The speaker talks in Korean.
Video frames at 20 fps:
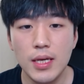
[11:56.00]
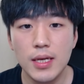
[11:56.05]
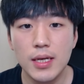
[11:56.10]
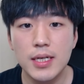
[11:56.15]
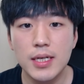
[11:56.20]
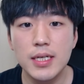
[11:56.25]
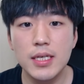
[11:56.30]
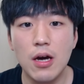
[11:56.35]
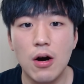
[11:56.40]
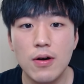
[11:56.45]

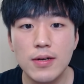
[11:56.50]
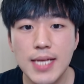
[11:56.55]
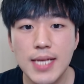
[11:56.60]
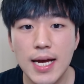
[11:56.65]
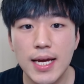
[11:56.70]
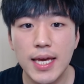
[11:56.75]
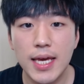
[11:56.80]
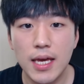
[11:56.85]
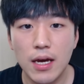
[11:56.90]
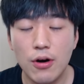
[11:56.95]
그
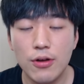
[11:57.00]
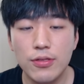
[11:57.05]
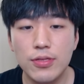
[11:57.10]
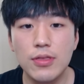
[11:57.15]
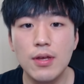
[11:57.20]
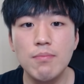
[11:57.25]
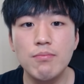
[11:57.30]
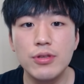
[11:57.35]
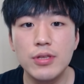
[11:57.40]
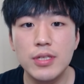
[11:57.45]
영상에
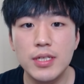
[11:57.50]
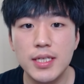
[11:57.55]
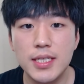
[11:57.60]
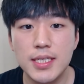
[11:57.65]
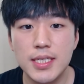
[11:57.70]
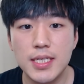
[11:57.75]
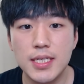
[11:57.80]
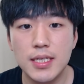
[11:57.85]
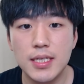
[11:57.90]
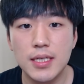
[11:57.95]
어떤
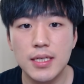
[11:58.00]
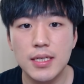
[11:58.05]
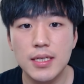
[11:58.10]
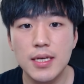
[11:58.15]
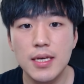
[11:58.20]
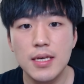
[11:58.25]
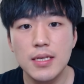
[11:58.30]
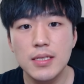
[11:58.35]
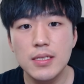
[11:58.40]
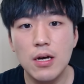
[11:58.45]
분들인지
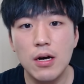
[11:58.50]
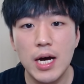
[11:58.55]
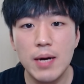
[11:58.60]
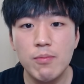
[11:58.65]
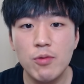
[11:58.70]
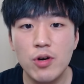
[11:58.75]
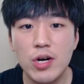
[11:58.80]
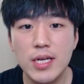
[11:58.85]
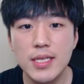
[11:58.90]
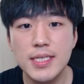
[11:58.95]

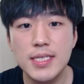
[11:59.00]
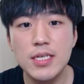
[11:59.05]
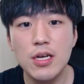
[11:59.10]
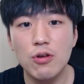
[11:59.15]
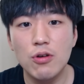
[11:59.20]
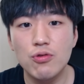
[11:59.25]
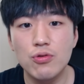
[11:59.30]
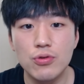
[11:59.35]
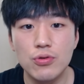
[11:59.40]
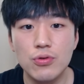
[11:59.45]
성함과
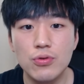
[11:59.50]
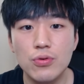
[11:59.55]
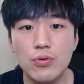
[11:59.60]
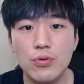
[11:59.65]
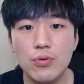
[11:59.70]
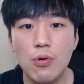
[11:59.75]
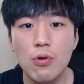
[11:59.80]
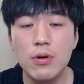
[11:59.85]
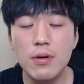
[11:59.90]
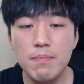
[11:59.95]
지역구
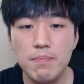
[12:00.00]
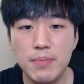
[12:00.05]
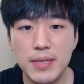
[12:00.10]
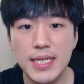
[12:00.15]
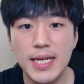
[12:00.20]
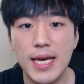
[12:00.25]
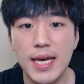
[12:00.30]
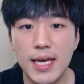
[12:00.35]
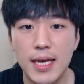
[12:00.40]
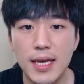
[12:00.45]
혹은
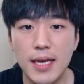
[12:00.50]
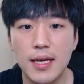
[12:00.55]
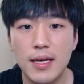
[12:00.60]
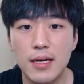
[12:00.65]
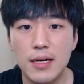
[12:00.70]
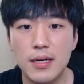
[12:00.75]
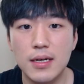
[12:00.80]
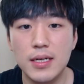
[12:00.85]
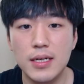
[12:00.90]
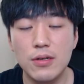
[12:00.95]
비례
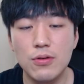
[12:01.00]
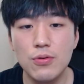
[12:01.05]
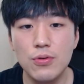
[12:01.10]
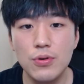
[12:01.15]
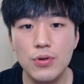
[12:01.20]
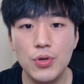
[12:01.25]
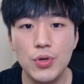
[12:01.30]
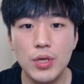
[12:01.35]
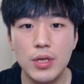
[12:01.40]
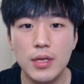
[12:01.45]

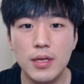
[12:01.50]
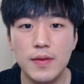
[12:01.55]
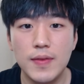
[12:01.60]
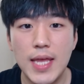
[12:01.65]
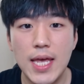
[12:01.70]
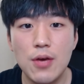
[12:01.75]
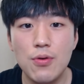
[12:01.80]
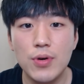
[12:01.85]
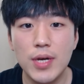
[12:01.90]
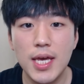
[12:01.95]
그리고
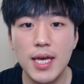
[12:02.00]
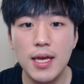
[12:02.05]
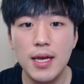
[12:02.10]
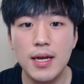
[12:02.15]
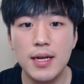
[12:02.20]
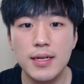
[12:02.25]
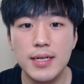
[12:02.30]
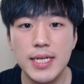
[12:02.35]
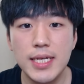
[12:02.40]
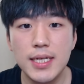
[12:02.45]
내용의
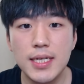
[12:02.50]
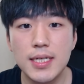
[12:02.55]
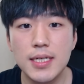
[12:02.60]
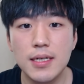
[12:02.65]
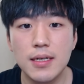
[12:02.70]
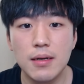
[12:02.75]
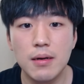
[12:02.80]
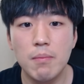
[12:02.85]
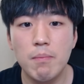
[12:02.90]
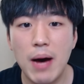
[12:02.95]

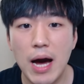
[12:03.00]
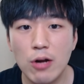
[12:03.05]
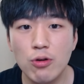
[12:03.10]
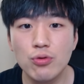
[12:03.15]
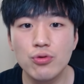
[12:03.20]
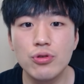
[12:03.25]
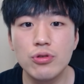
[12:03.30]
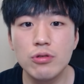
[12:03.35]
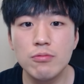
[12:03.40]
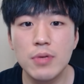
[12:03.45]
링크 바로
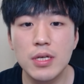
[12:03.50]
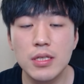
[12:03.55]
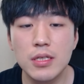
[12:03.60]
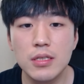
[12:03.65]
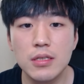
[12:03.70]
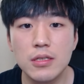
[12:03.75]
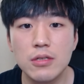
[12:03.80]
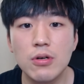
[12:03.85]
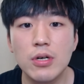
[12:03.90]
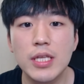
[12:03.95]

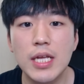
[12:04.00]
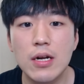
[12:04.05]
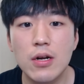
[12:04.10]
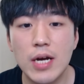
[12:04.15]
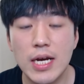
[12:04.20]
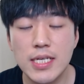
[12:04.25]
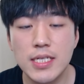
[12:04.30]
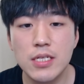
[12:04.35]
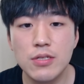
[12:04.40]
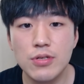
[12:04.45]
누르면 응원하러
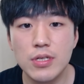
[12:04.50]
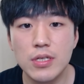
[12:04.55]
가실 수